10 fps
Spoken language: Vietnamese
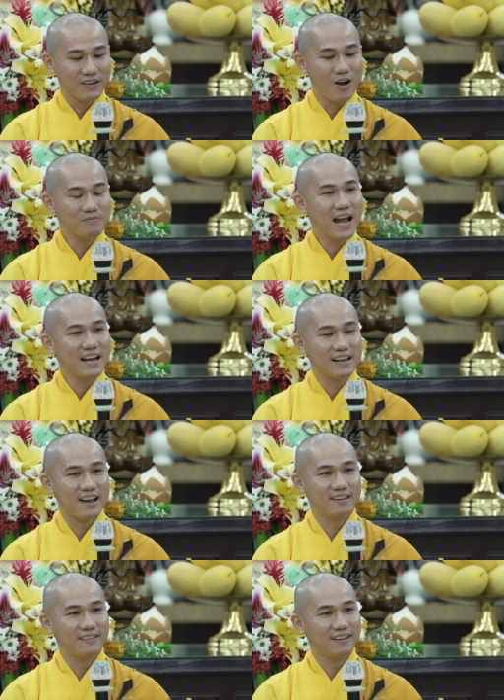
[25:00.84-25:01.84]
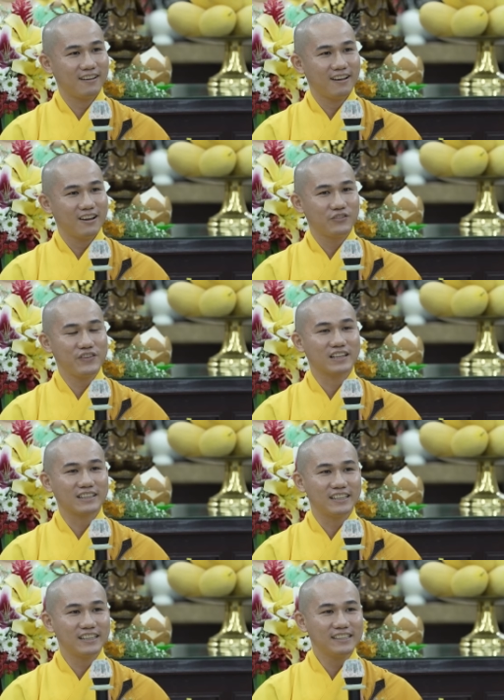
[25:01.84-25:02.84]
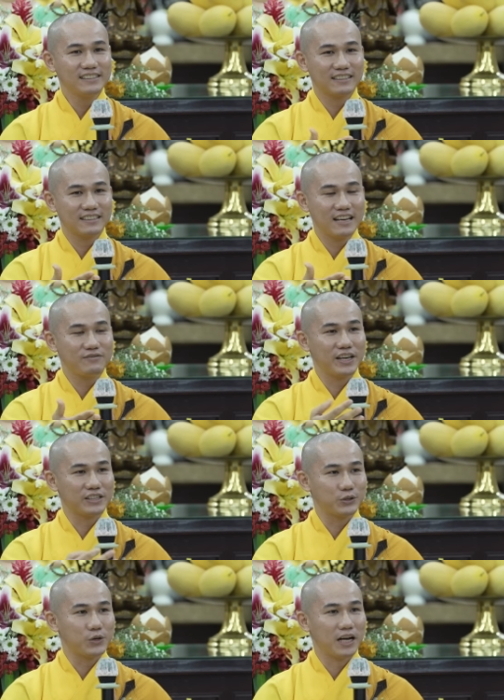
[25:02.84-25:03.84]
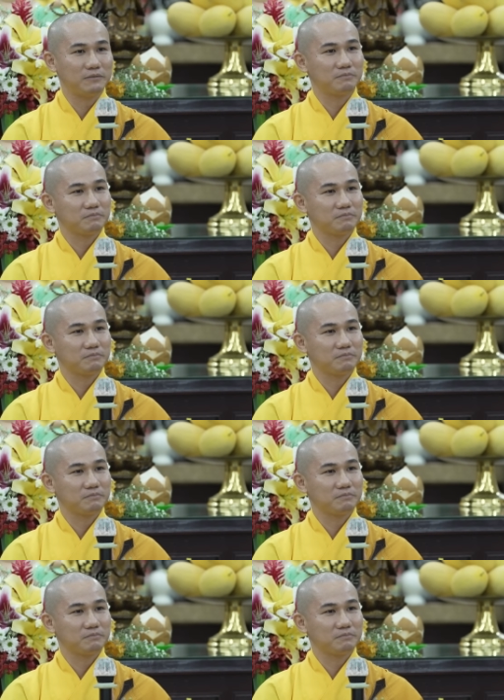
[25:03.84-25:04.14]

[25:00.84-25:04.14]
hôm nay nè, quý Phật tử đi về chùa,